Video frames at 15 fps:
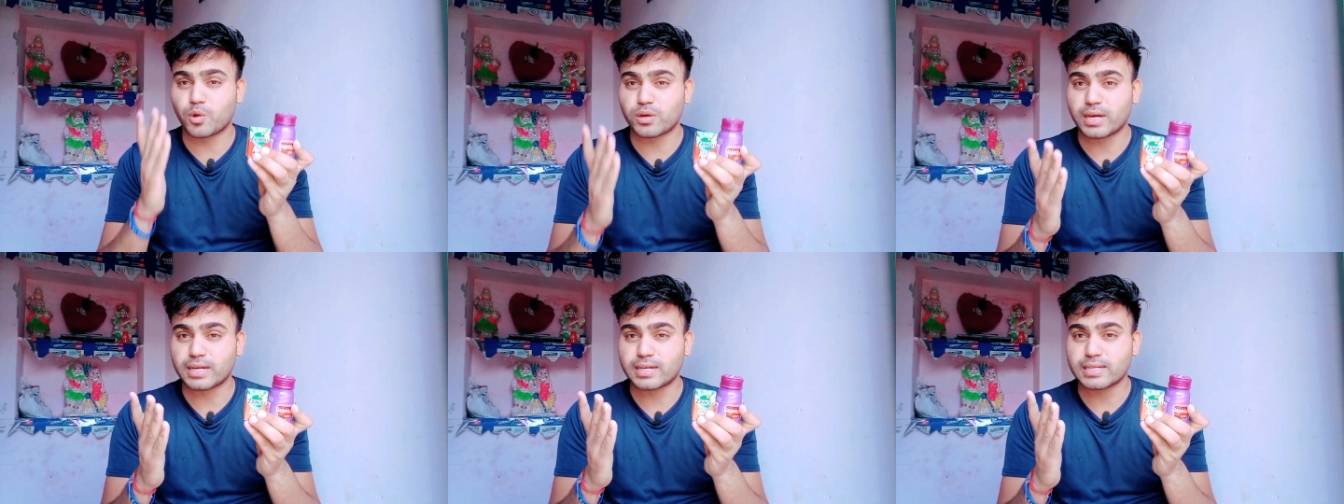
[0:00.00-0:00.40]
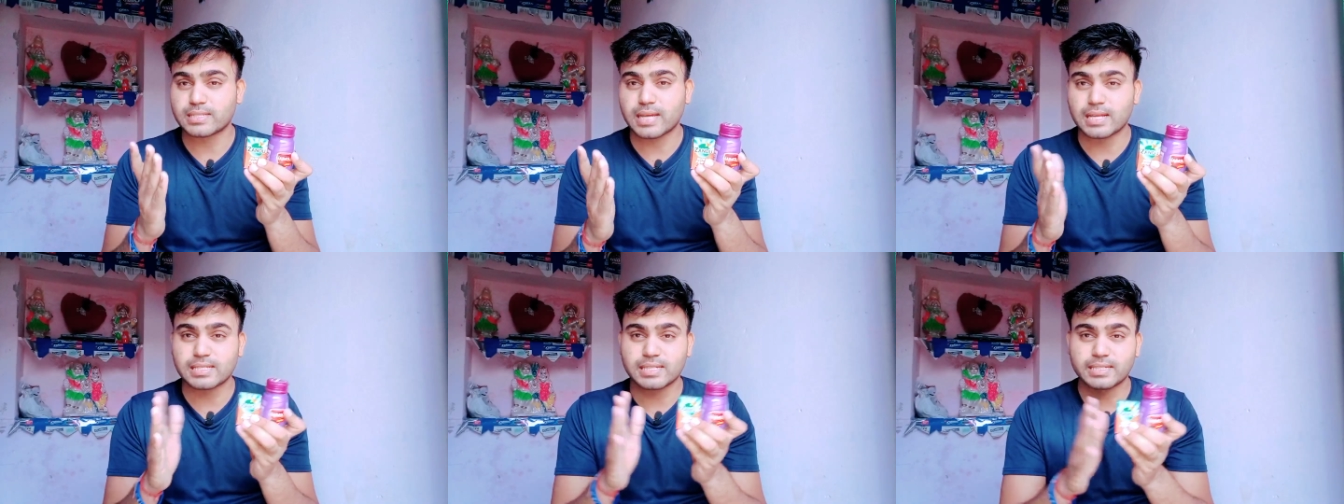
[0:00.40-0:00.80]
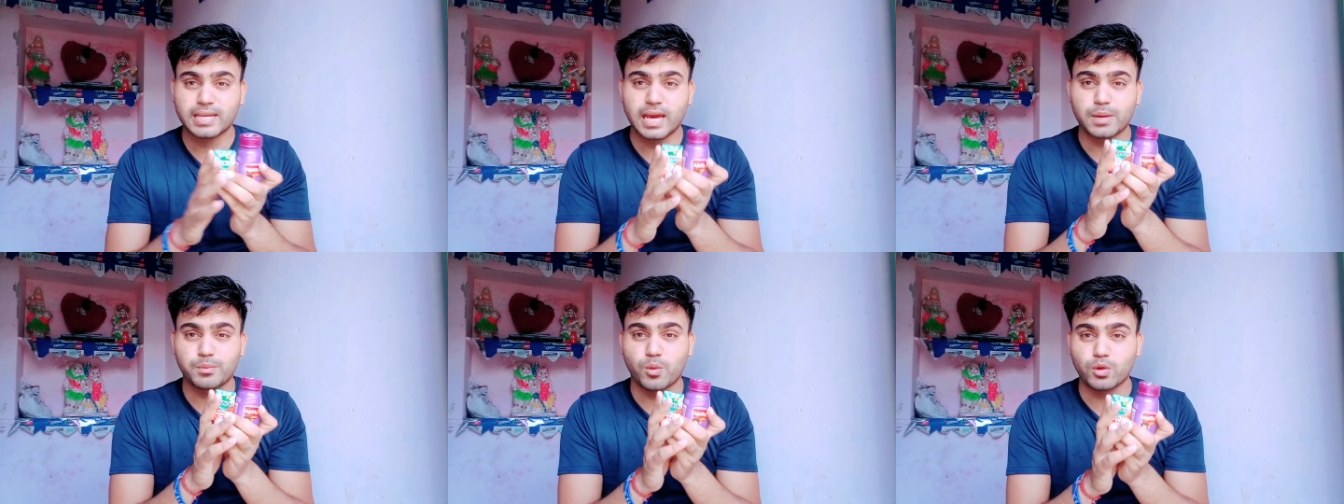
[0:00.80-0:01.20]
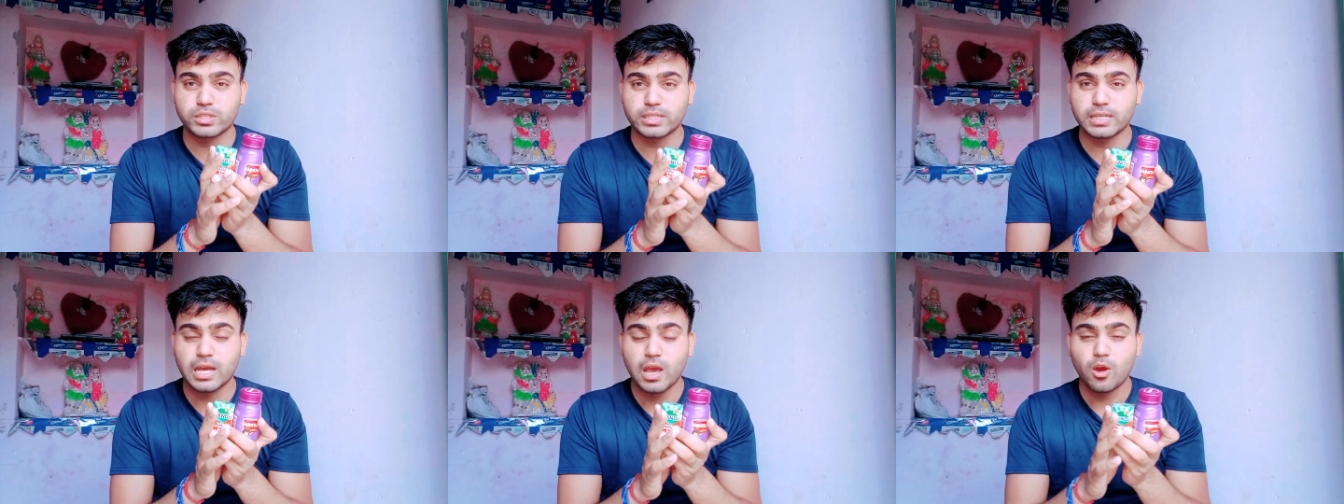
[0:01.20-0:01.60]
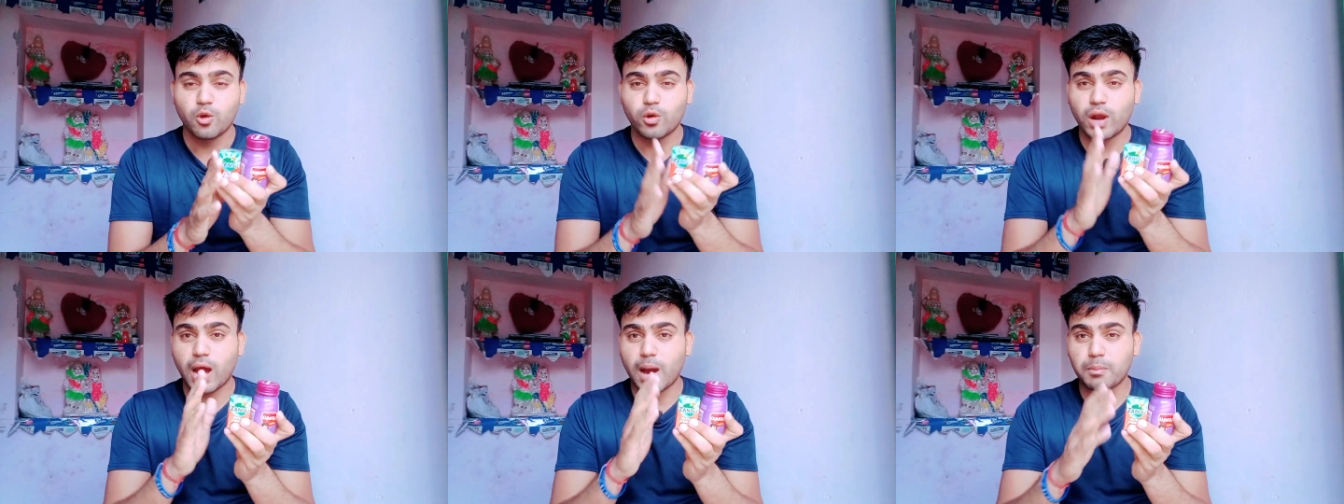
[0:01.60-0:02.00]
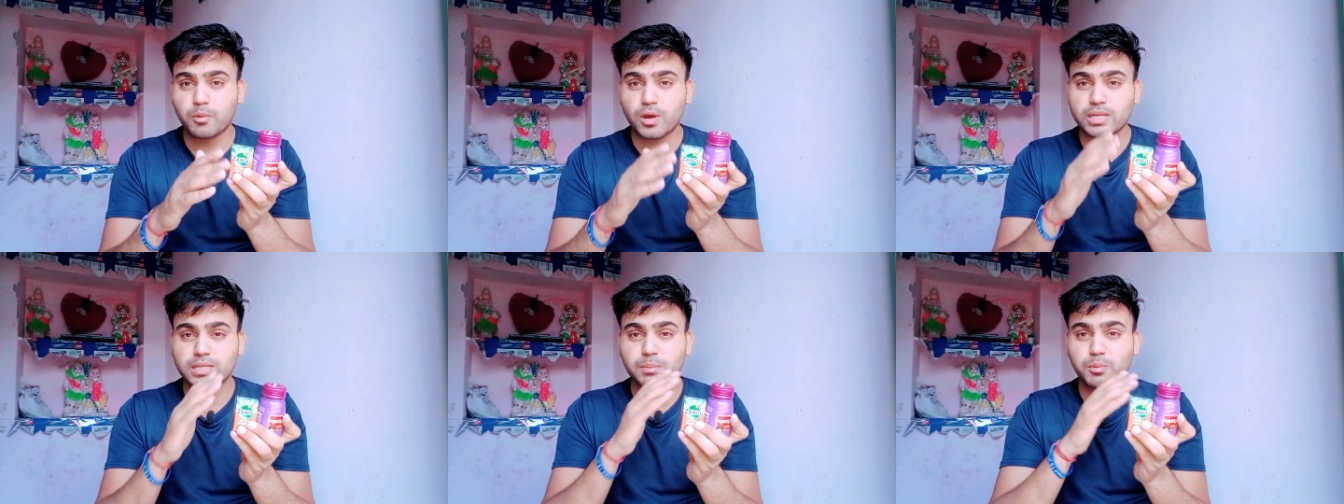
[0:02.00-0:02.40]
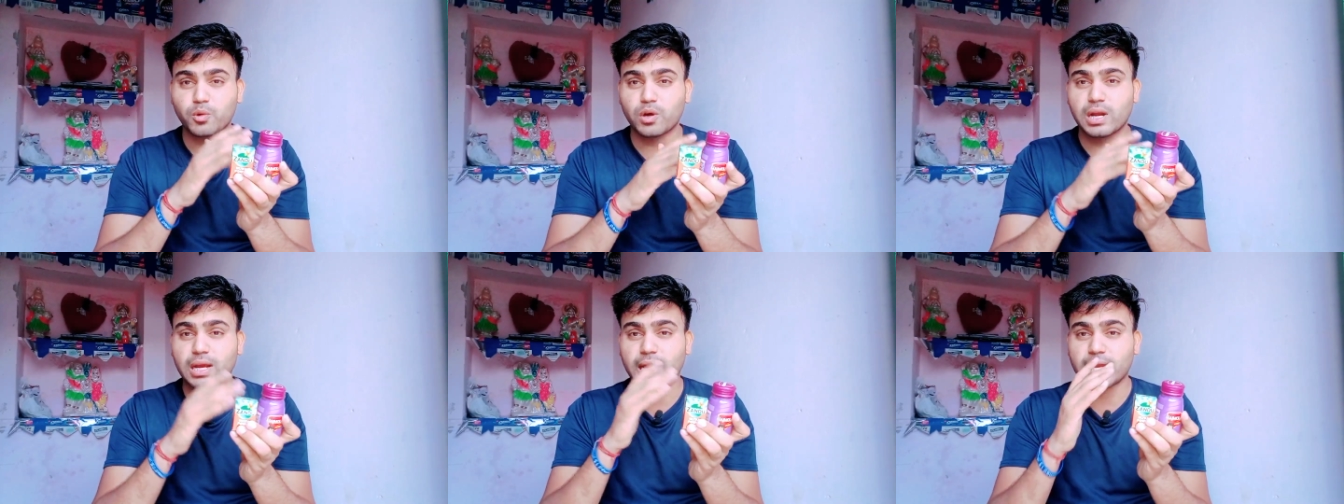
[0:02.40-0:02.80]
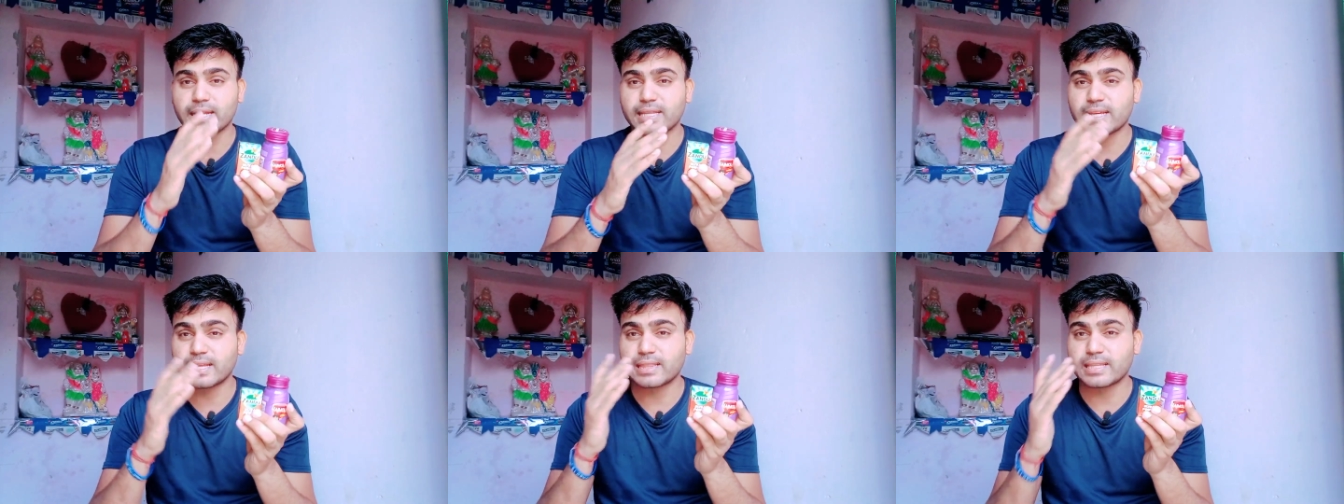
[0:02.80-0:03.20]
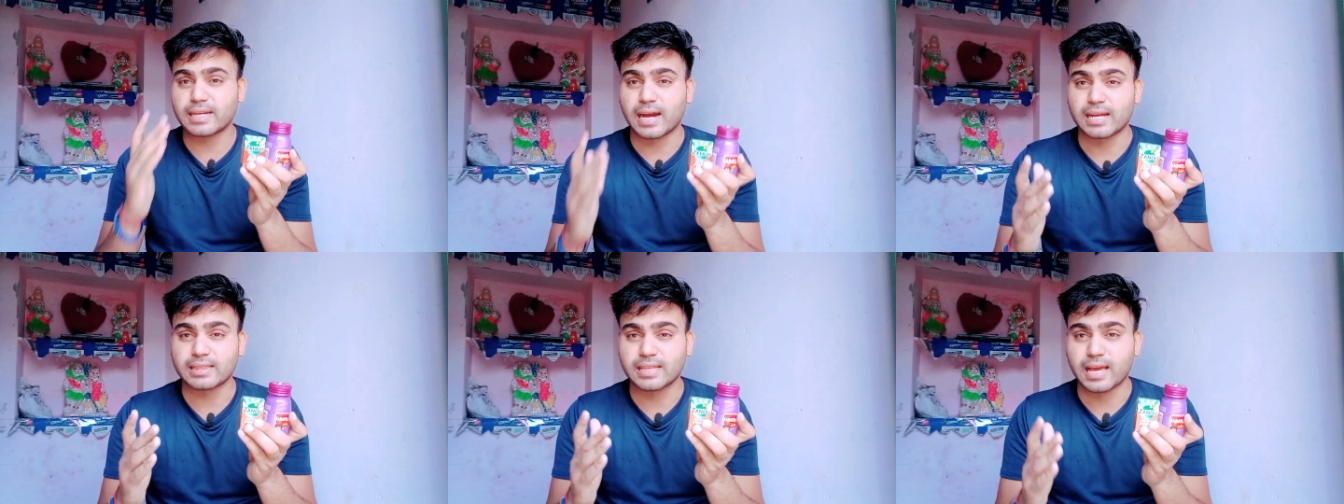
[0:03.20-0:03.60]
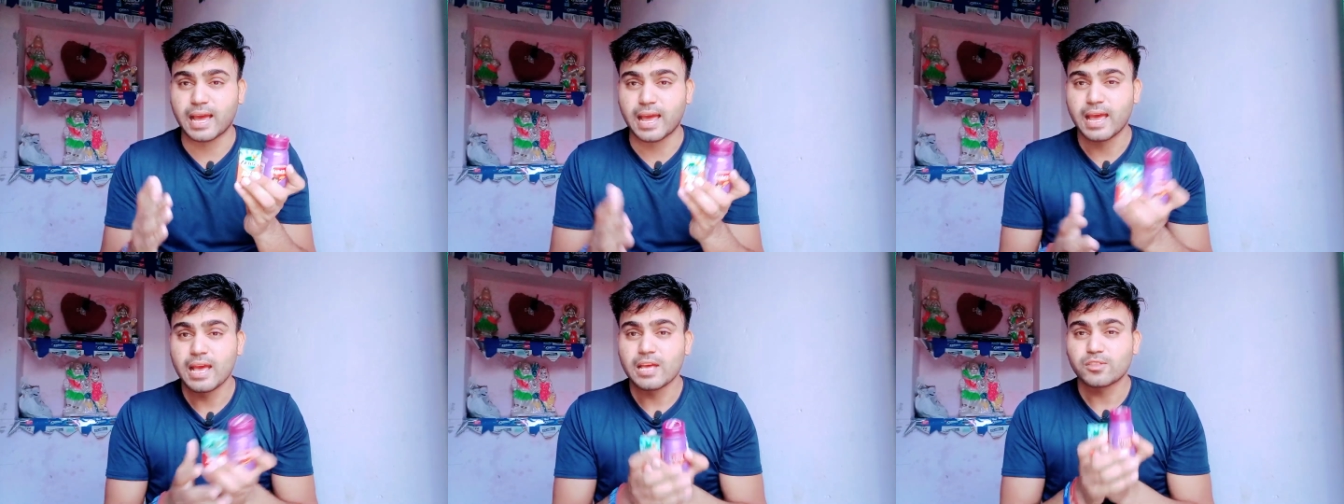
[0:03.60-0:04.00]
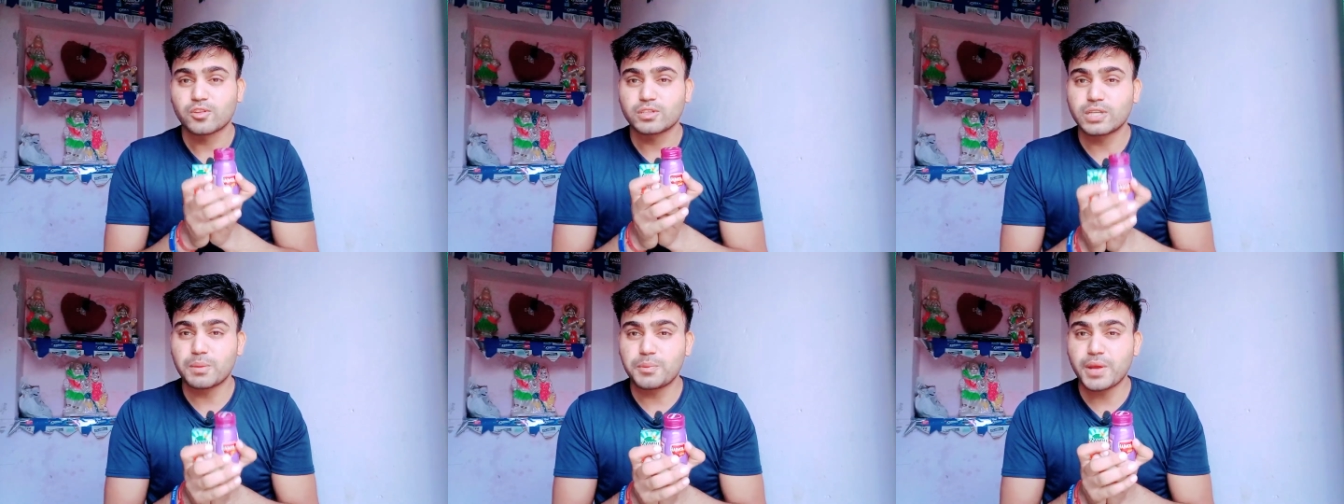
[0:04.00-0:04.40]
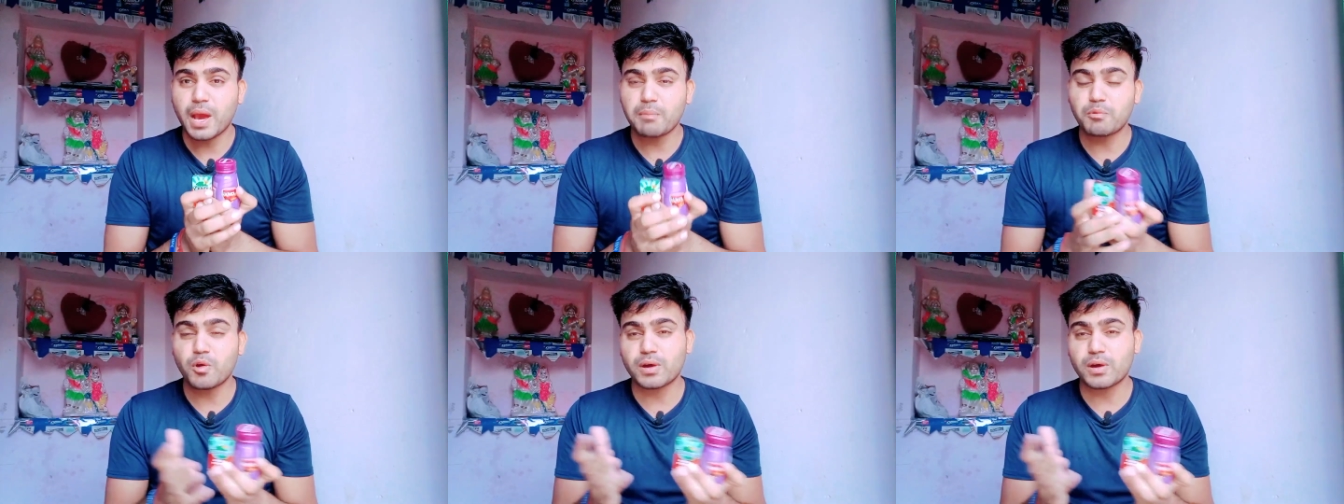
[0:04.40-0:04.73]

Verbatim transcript: प्रोडक्ट के साथ जिनकी अनबॉक्सिंग और आपको ऐसे प्रोडक्ट खरीद के दिखाते हैं तो ये वीडियो